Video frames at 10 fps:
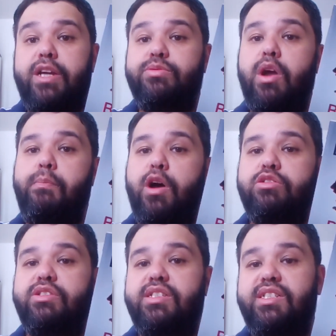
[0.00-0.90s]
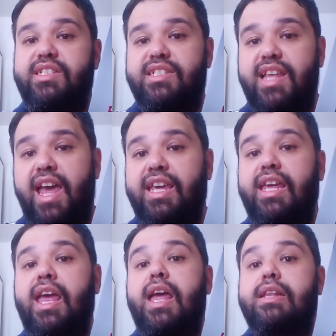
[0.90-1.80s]
mas o que eu posso dizer é
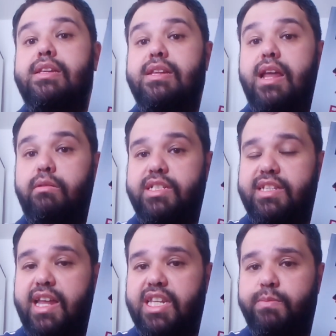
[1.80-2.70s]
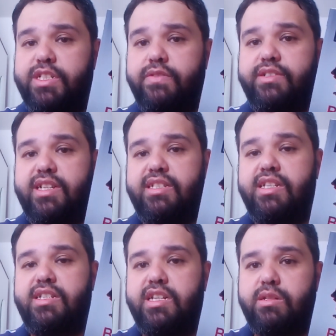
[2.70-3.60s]
que não desanime se você
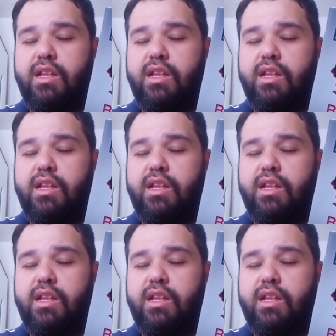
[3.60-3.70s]
sentir